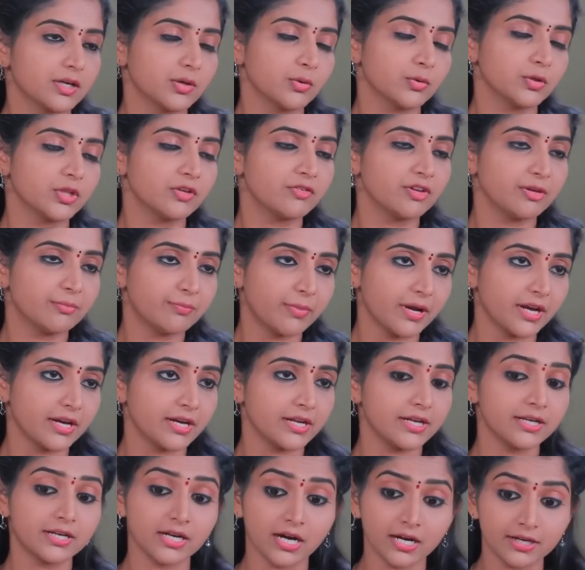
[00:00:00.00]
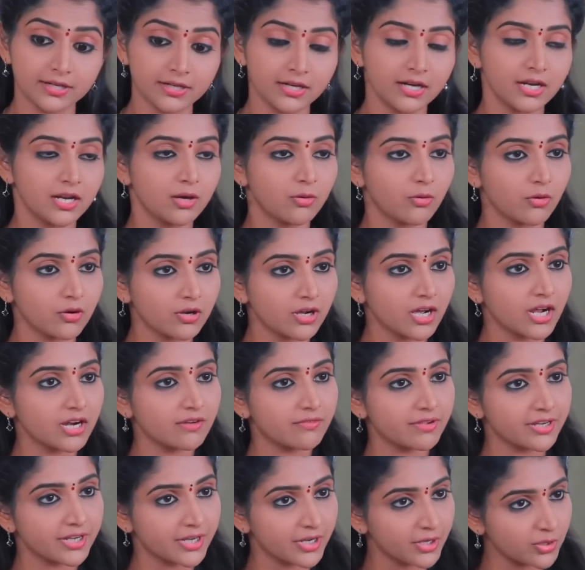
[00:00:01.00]
அவருக்கு உதவி பண்ணி நான் அவரை
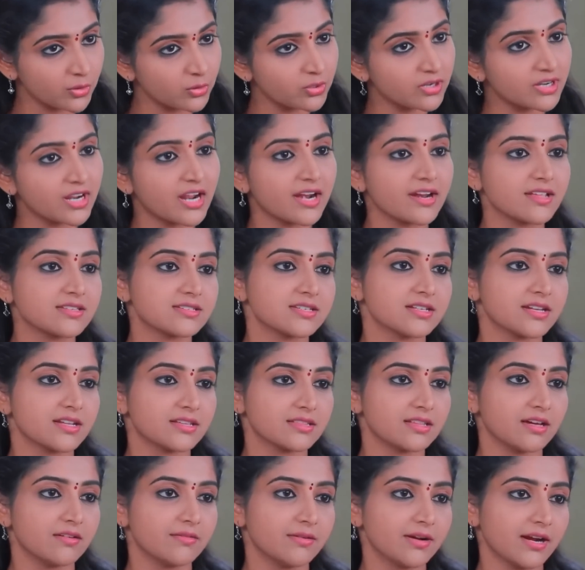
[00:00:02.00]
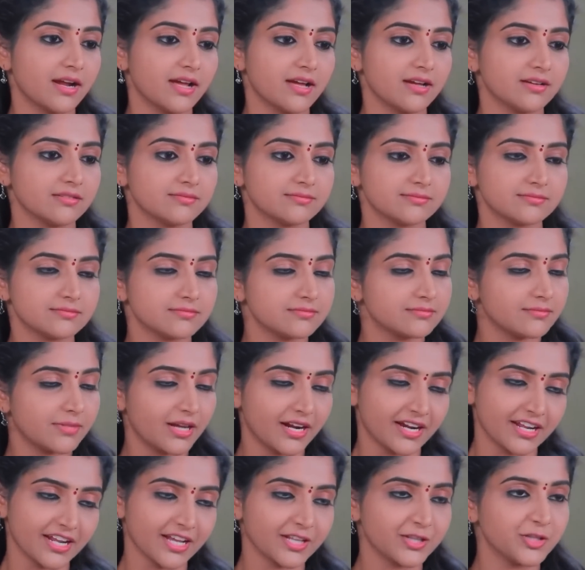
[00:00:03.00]
உட்கார வைக்கணும்னு நினைச்சனே தவிர
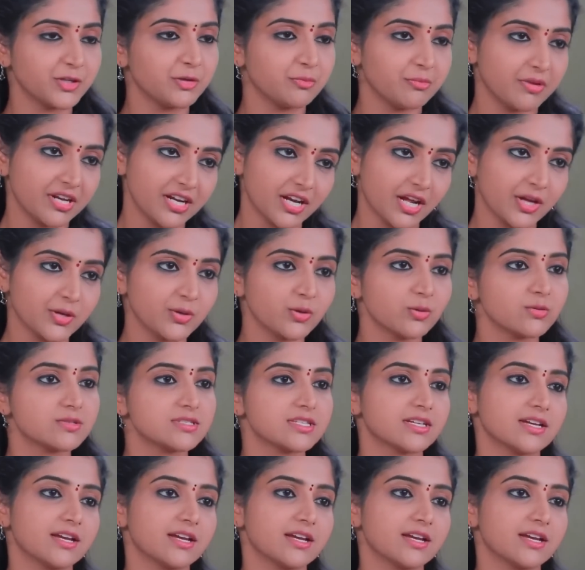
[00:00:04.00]
வேற எதையுமே நான்